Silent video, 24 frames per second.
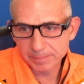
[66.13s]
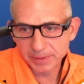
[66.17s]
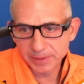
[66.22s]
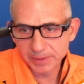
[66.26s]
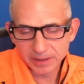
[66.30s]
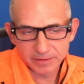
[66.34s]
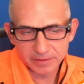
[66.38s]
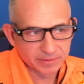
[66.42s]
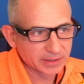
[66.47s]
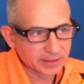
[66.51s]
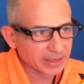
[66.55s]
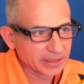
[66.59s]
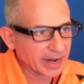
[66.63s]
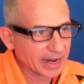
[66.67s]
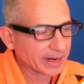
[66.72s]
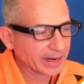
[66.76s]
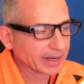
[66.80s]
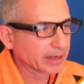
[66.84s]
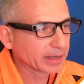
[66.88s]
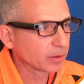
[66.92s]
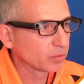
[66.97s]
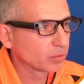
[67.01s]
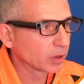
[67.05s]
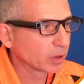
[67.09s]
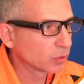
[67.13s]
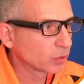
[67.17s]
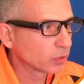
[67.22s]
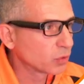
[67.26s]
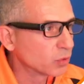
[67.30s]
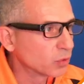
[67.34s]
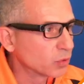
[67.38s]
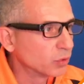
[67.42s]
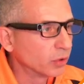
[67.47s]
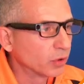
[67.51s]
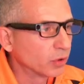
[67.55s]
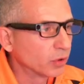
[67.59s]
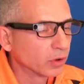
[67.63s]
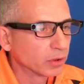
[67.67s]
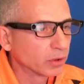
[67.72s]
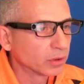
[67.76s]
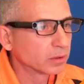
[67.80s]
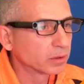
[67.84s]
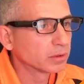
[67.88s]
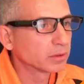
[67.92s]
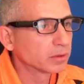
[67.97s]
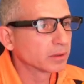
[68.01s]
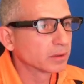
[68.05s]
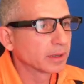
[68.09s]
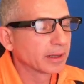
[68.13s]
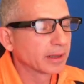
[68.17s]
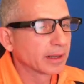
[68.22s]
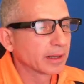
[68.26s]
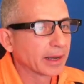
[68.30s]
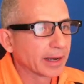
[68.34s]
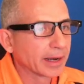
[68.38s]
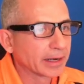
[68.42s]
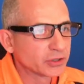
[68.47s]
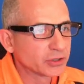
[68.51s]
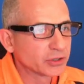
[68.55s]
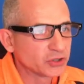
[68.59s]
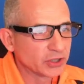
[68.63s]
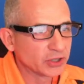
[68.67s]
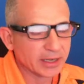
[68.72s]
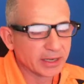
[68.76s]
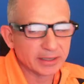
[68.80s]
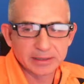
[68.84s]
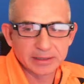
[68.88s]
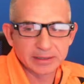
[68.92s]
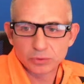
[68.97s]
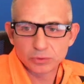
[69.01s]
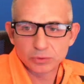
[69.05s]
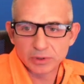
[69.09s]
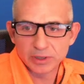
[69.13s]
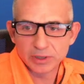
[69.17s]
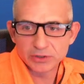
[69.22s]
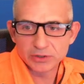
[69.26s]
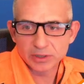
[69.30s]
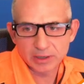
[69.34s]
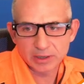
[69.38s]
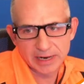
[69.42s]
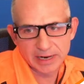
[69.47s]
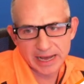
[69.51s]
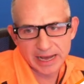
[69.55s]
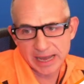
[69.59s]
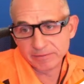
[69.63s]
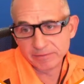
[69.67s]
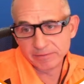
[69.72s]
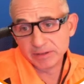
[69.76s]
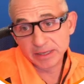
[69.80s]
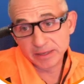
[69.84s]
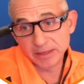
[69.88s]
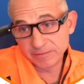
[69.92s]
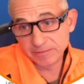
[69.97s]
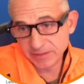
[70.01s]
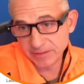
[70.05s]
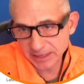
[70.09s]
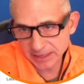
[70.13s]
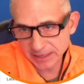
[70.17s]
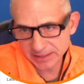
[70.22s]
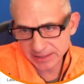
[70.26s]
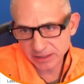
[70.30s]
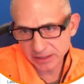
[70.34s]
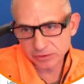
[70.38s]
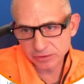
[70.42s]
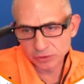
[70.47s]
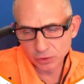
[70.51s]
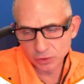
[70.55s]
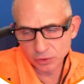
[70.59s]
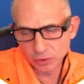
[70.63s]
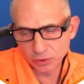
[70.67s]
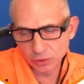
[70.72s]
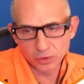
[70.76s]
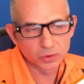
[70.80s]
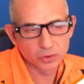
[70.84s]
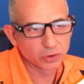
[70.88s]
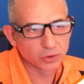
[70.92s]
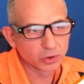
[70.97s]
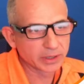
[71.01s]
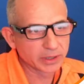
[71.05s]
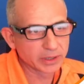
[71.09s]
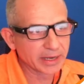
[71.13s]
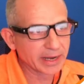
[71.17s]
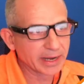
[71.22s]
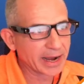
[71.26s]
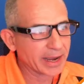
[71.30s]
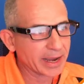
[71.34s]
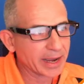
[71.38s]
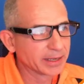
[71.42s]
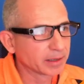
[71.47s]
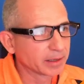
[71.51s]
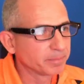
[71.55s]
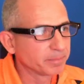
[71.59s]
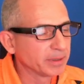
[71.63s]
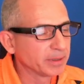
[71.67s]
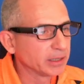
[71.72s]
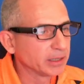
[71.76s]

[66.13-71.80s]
evitare che qualcuno accenda il tuo ledger live e veda solo quello che hai, ripeto,